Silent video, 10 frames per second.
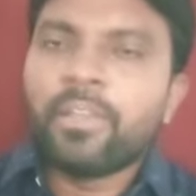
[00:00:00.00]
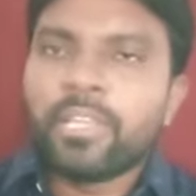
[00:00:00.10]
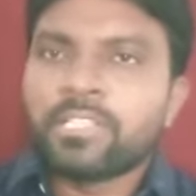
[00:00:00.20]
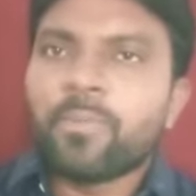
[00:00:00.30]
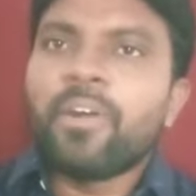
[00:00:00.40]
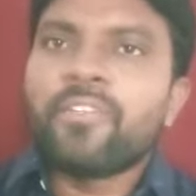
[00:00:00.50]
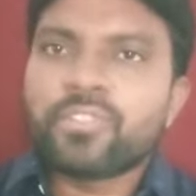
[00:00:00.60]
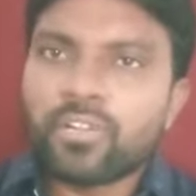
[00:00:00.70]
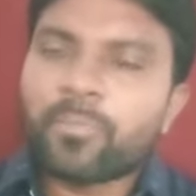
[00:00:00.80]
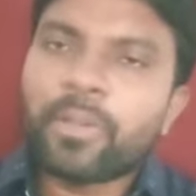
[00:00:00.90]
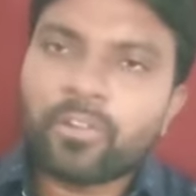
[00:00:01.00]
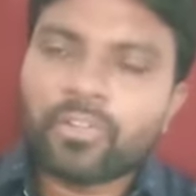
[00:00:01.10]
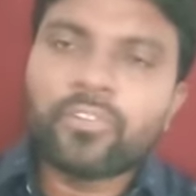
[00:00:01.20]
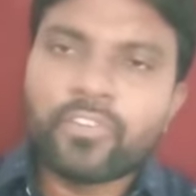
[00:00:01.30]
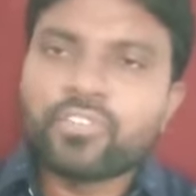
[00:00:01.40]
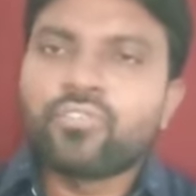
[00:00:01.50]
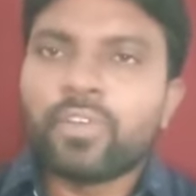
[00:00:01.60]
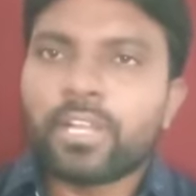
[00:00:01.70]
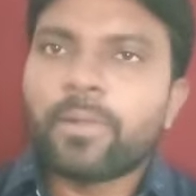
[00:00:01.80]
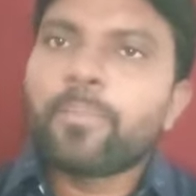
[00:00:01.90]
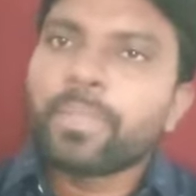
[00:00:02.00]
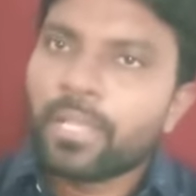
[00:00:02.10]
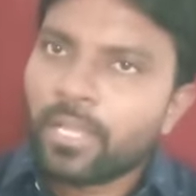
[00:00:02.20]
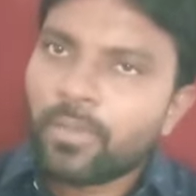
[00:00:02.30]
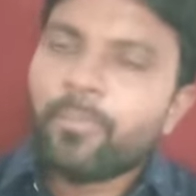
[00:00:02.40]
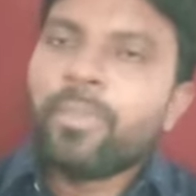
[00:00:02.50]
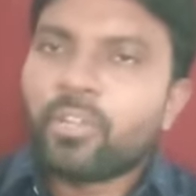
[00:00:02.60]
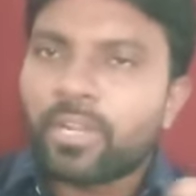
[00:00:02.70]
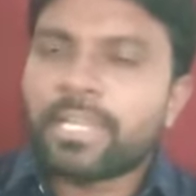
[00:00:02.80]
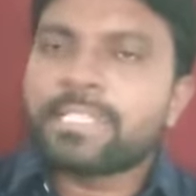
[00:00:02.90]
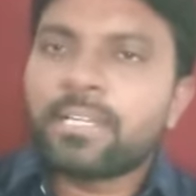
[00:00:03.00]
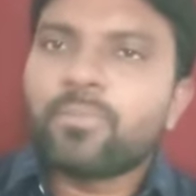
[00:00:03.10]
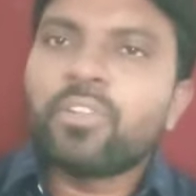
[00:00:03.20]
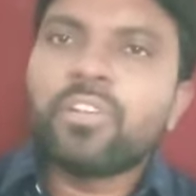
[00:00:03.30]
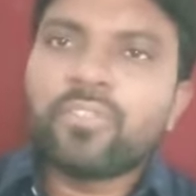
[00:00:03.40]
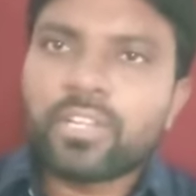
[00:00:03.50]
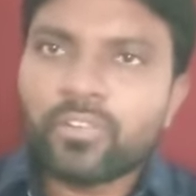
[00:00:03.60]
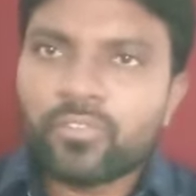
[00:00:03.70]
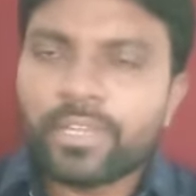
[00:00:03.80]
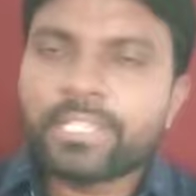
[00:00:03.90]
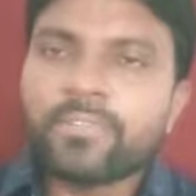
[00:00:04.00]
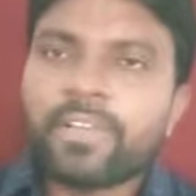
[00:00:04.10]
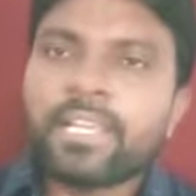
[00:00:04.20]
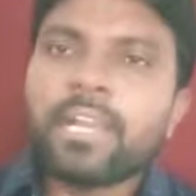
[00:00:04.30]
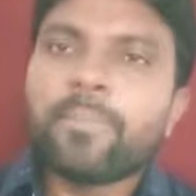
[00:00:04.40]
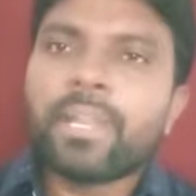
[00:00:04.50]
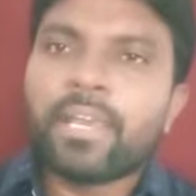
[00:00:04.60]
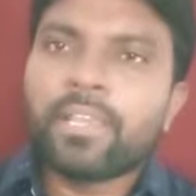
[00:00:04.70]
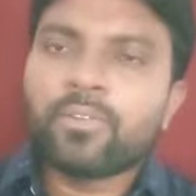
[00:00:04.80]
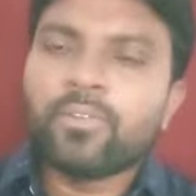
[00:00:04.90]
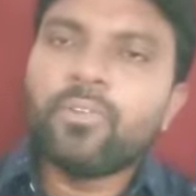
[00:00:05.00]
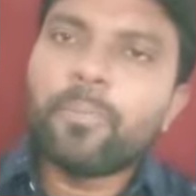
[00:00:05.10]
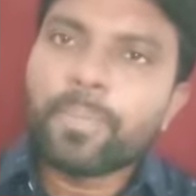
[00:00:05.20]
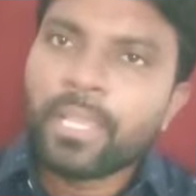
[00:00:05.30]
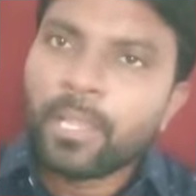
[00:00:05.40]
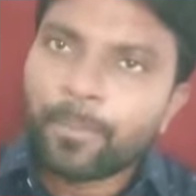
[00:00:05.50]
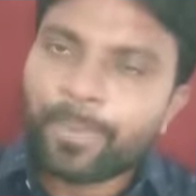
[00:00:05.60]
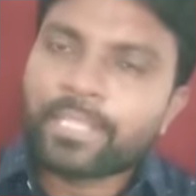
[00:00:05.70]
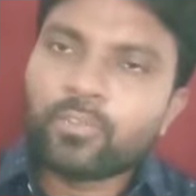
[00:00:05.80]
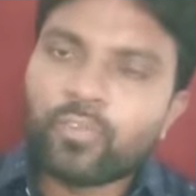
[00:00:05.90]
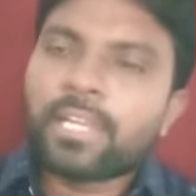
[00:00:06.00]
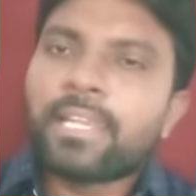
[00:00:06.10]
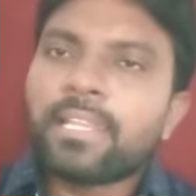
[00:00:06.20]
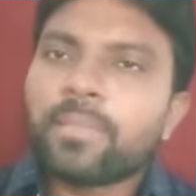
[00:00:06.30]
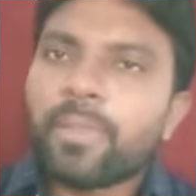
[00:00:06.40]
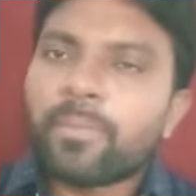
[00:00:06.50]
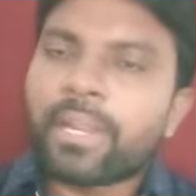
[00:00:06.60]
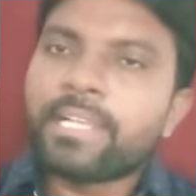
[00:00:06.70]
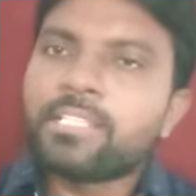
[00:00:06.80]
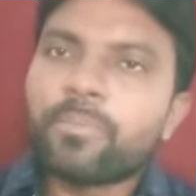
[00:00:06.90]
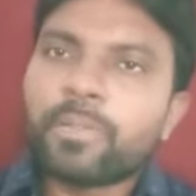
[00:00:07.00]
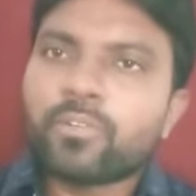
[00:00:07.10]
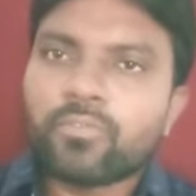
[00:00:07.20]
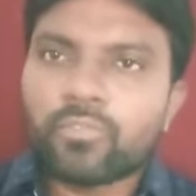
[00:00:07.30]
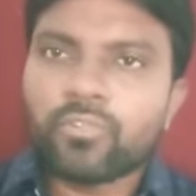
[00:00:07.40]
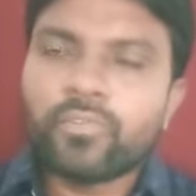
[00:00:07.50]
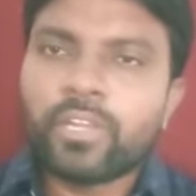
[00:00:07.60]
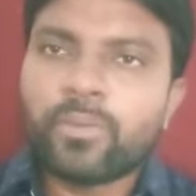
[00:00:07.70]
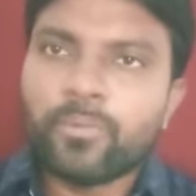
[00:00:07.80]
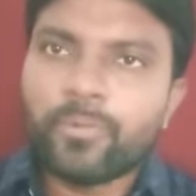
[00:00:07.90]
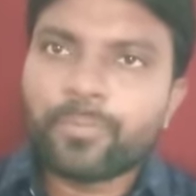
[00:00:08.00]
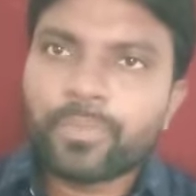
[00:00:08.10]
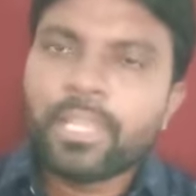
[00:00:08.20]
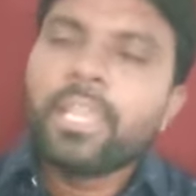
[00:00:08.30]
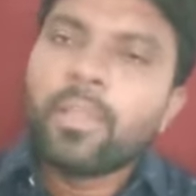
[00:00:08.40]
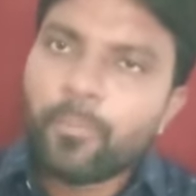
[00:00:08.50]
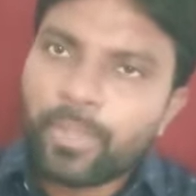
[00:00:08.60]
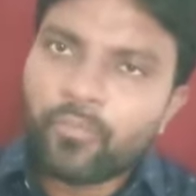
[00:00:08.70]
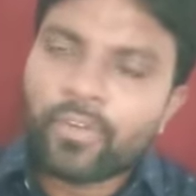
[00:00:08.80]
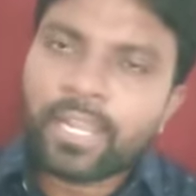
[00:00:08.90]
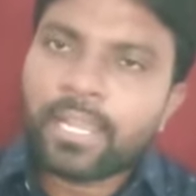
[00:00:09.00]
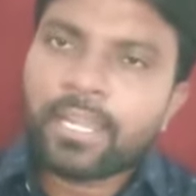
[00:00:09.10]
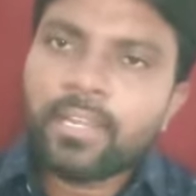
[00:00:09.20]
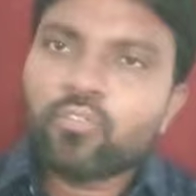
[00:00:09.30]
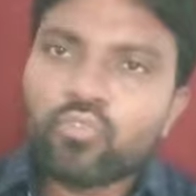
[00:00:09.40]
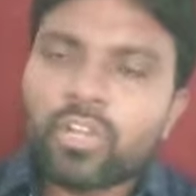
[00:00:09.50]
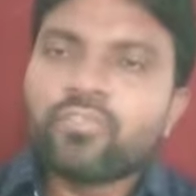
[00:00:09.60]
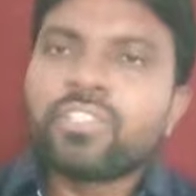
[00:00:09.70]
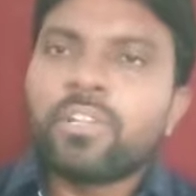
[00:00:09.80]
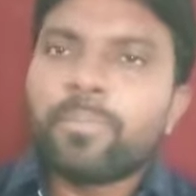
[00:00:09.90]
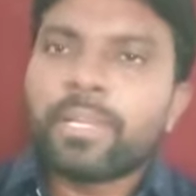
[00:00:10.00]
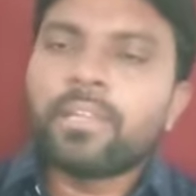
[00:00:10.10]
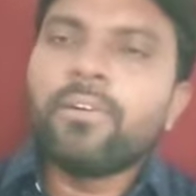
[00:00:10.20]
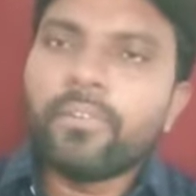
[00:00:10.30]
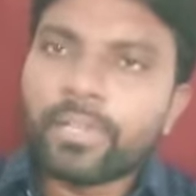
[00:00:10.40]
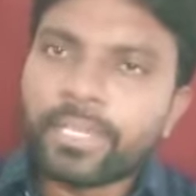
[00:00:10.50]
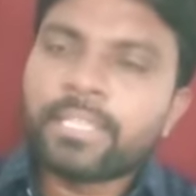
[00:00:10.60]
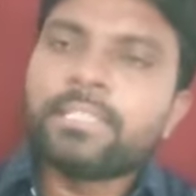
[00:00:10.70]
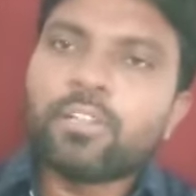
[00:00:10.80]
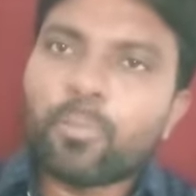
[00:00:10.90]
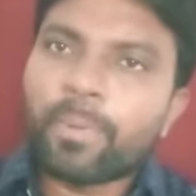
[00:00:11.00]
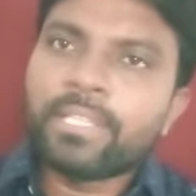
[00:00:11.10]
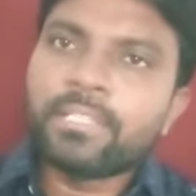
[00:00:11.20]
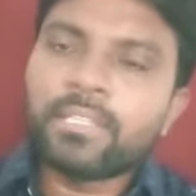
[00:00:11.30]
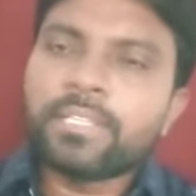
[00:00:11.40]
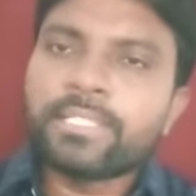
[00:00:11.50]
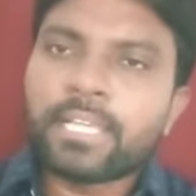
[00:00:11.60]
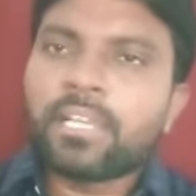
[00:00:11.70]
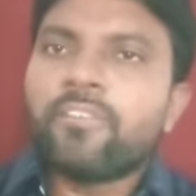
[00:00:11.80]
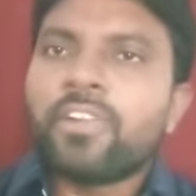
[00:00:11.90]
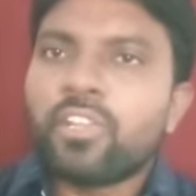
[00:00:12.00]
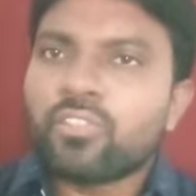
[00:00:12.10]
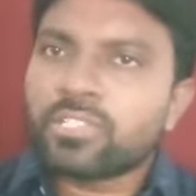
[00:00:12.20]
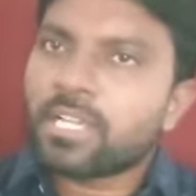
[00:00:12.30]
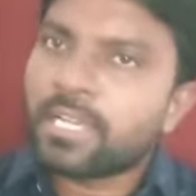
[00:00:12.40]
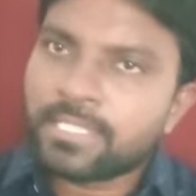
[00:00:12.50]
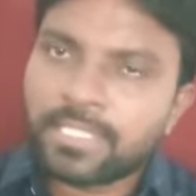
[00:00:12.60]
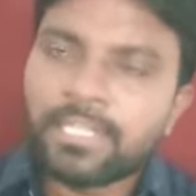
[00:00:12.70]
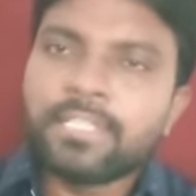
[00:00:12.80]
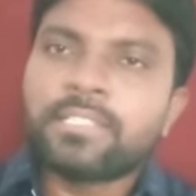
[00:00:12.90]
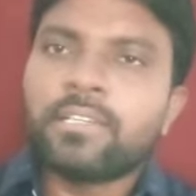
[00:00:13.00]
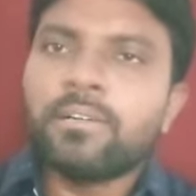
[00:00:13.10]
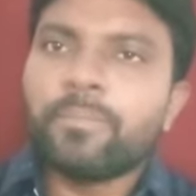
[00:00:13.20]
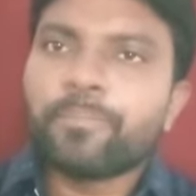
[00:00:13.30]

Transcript: ఈ సమావేశంలో పాల్గొన్నారు వర్చువల్గా మీరు రాష్ట్రంలోనే ఉంటారు వైస్ వైకాపా నాయకులు ప్రతి ఒక్కరిది మేము రాసి పెట్టుకుంటూ ఉన్నాము మీ ఒక్కరిని కూడా వదిలిపెట్టాం ఇంతకు పదింతలు చక్రవడ్డీతో సహా చెల్లిస్తాం